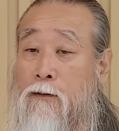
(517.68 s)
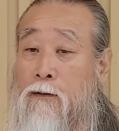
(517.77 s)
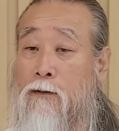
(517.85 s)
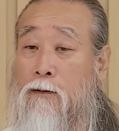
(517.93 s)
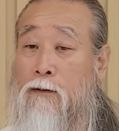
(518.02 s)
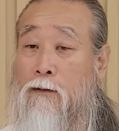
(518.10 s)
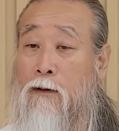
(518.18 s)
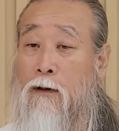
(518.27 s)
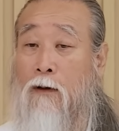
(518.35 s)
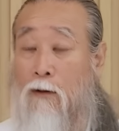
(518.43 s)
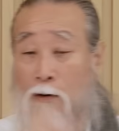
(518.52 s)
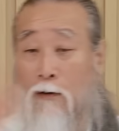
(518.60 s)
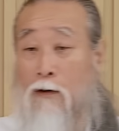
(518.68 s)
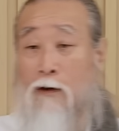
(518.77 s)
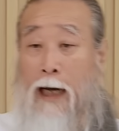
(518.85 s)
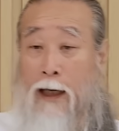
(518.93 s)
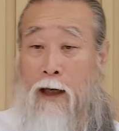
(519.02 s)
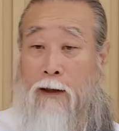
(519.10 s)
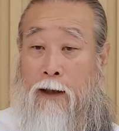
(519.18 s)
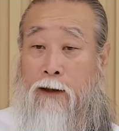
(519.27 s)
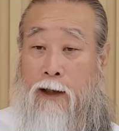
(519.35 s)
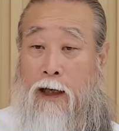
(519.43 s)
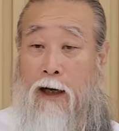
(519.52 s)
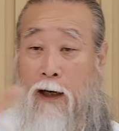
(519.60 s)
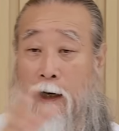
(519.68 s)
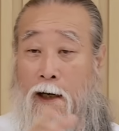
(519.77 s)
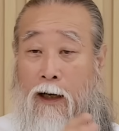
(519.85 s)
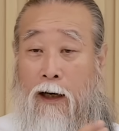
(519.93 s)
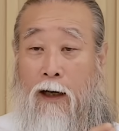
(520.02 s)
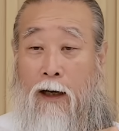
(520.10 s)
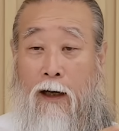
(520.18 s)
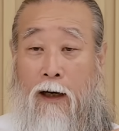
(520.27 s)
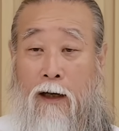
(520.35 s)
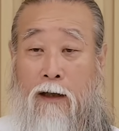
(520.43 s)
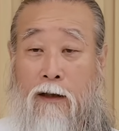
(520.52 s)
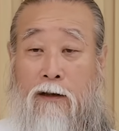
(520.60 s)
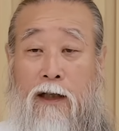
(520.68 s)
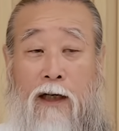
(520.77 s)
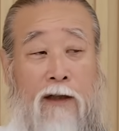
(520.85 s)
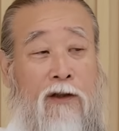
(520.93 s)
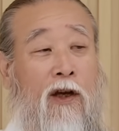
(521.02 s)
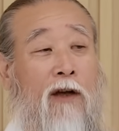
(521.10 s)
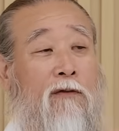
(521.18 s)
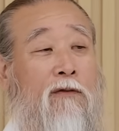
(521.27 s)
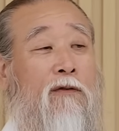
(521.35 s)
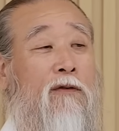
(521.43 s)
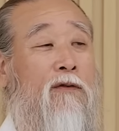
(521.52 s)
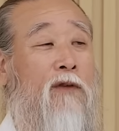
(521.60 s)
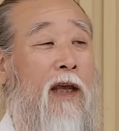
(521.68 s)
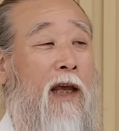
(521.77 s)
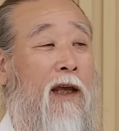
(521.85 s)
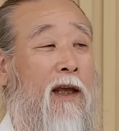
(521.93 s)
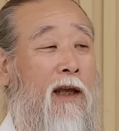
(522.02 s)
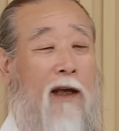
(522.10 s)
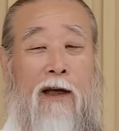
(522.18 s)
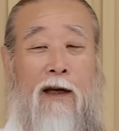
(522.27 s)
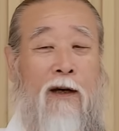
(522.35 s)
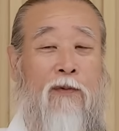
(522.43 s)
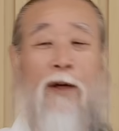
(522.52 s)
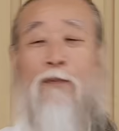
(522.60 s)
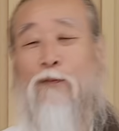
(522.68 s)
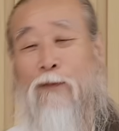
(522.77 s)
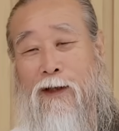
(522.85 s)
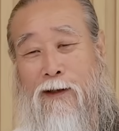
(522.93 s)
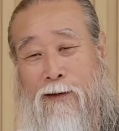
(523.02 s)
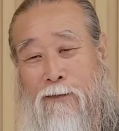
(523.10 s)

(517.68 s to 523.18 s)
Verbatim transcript: 어, 그걸 가야 되니까. 그러다가 결국은 개 없애봅니다.